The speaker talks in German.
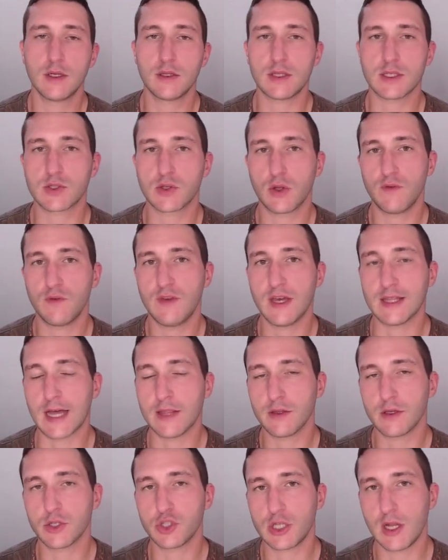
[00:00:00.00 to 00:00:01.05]
Das können wir an
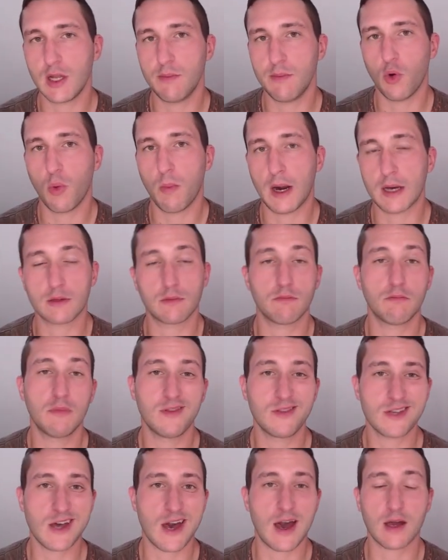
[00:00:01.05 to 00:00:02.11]
anderer Stelle beobachten.
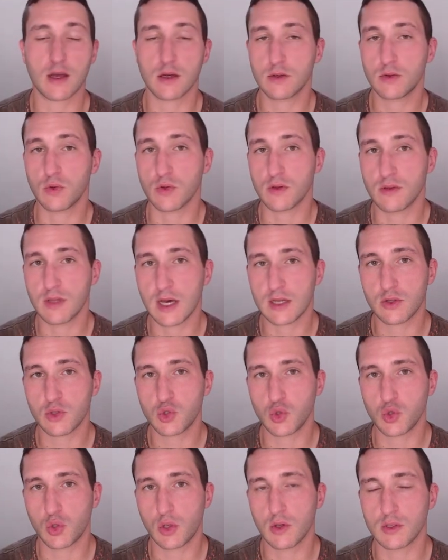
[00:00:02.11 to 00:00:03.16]
Tag- und
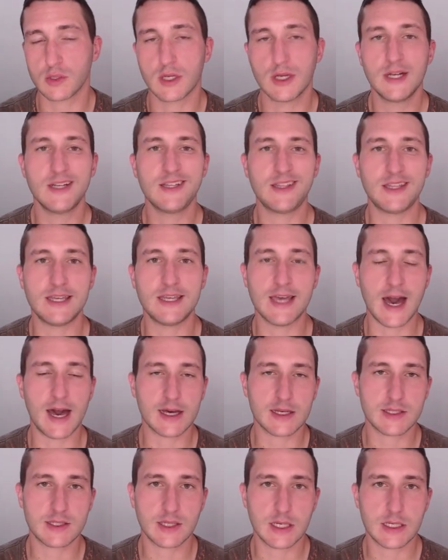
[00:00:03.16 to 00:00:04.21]
Nachtzyklus, die
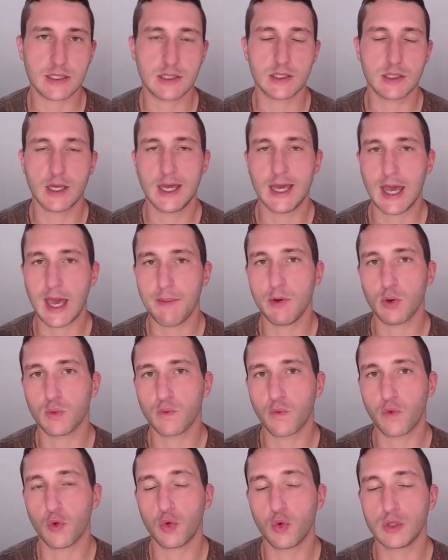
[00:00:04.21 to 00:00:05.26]
Jahreszeiten, Ebbe und
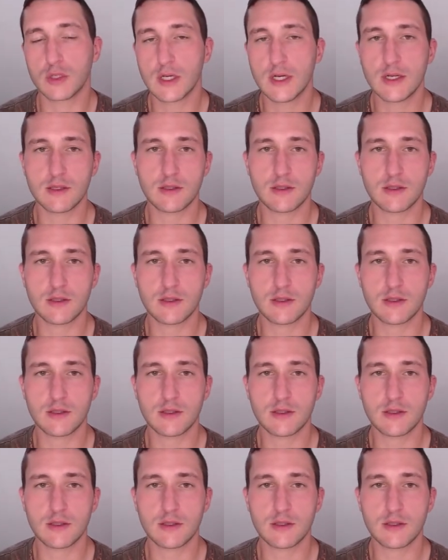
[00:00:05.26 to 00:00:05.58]
Flut,